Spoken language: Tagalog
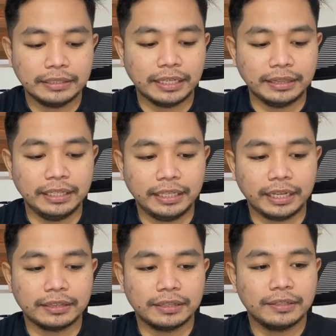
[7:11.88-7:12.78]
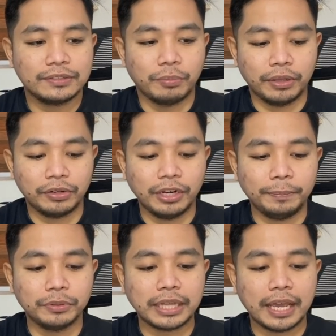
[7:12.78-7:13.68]
at a ticket. So meron
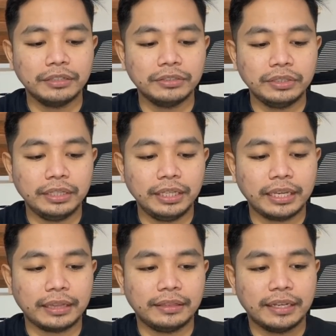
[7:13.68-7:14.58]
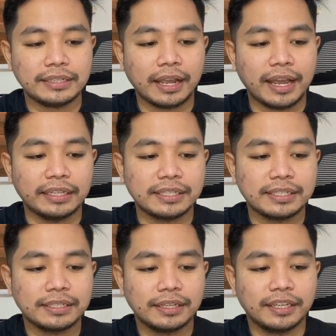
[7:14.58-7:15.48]
na po tayong ticket na isa
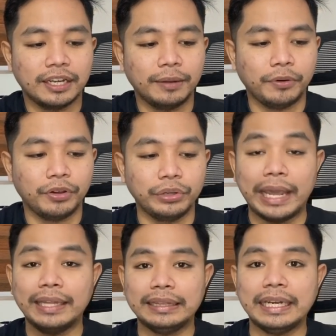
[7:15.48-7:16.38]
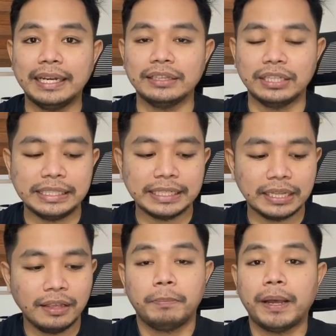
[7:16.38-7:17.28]
guys. Yan na po, yung entry natin
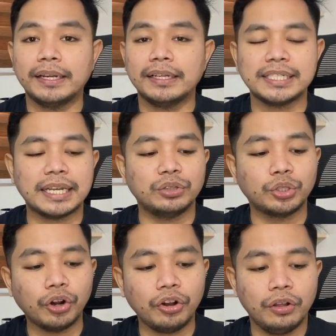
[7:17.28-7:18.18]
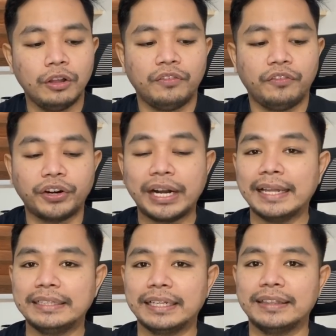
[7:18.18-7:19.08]
yan para sa draw
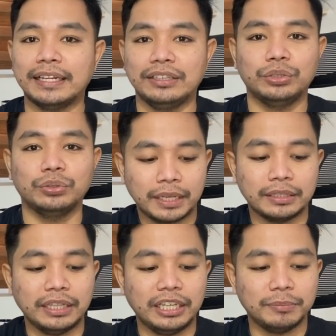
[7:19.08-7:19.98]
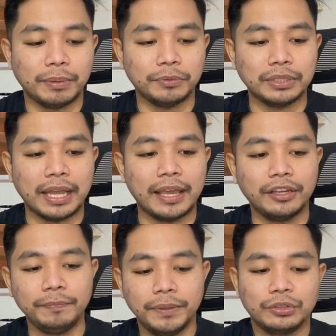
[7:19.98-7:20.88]
492. Get a ticket pa po tayo.